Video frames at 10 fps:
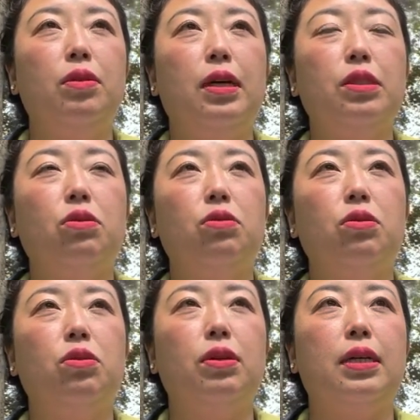家族
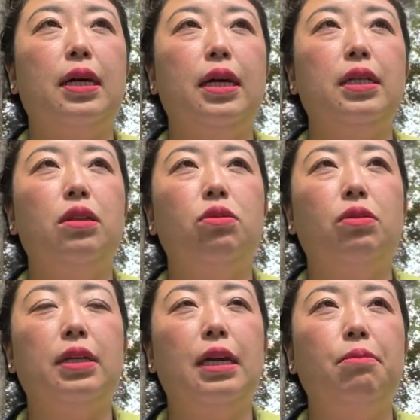の人が抱えてる
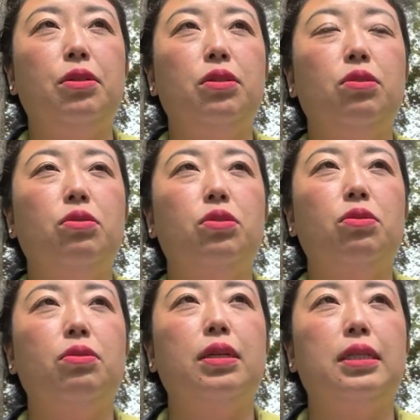とか、ギャンブル依存
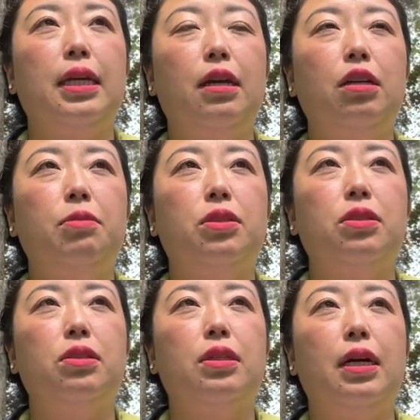症とかさ、薬
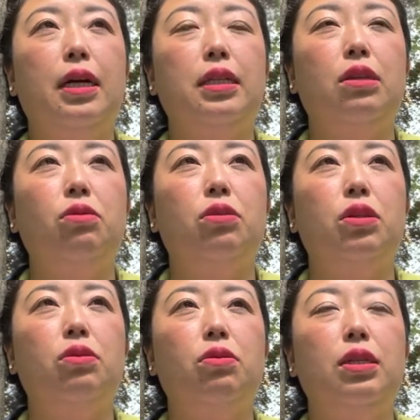物抱えてるっ
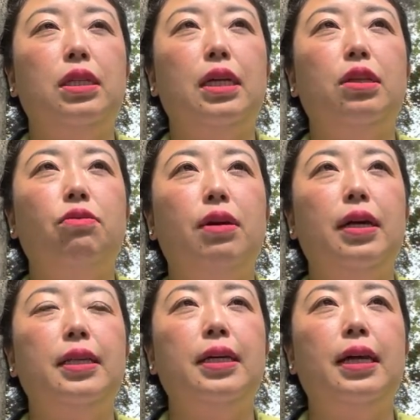て人に言いたいの
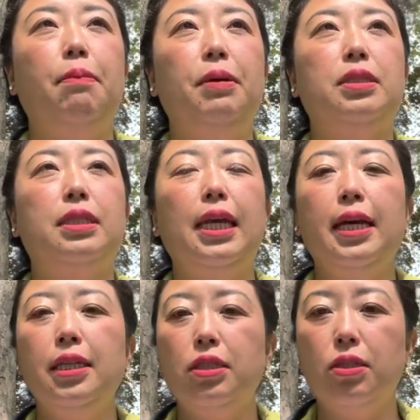は、なんかやっぱり突き
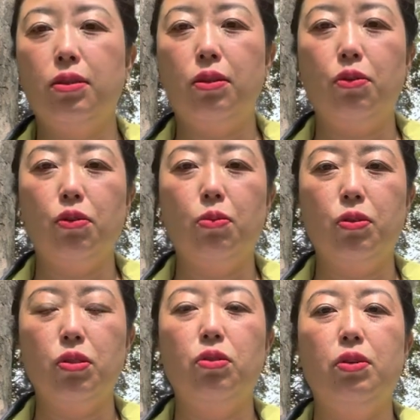放すっていうこと
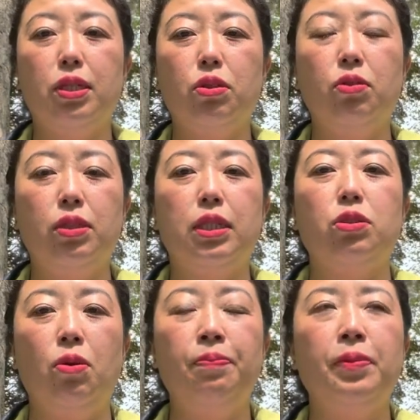も重要で、その人た
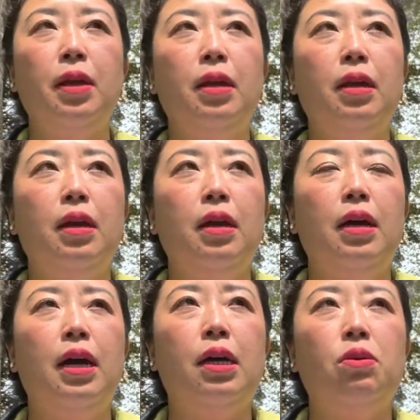ちを。
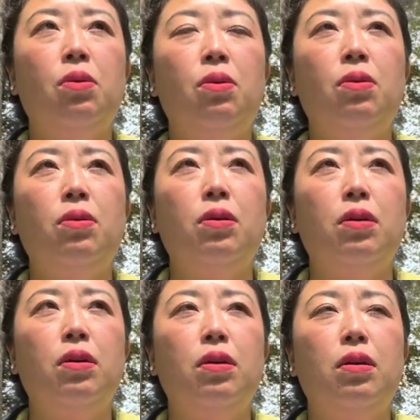あの、
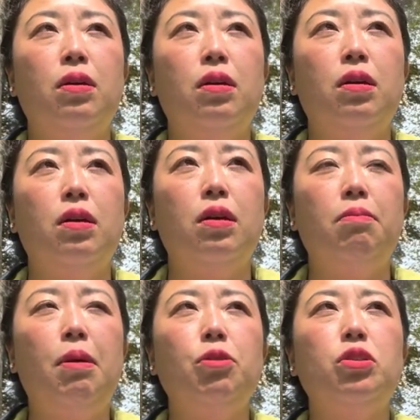
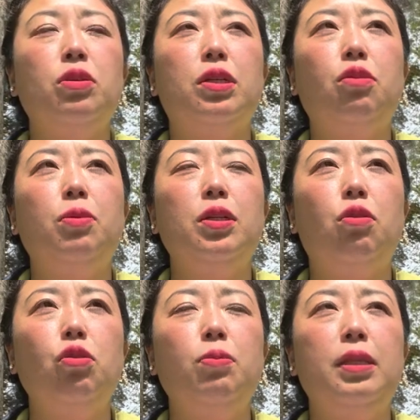まあもちろん引きこもりで
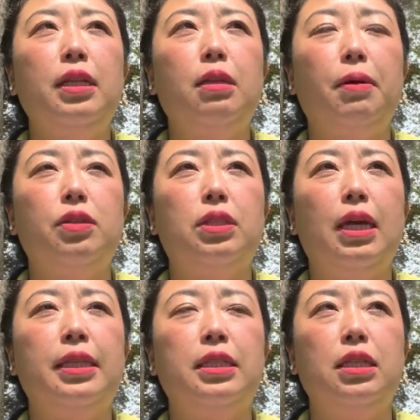子供だった場合は突
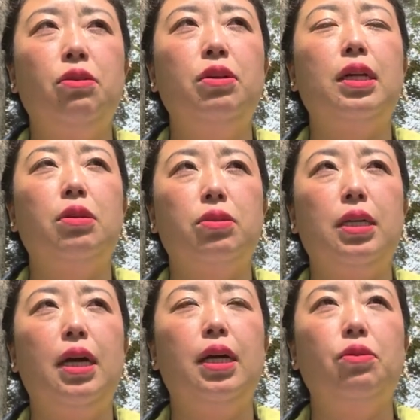き放しにくいんだけど
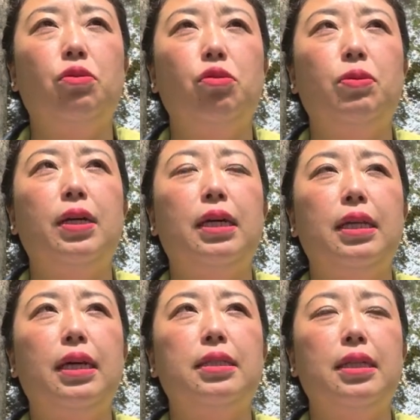さ、あの子供だか
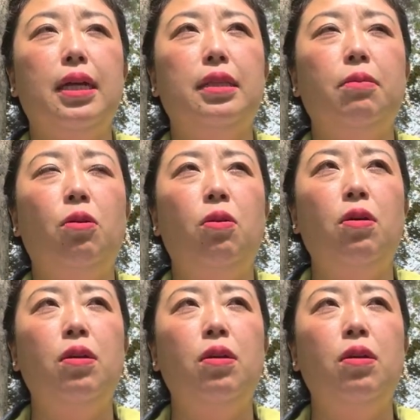らなんせ。でも、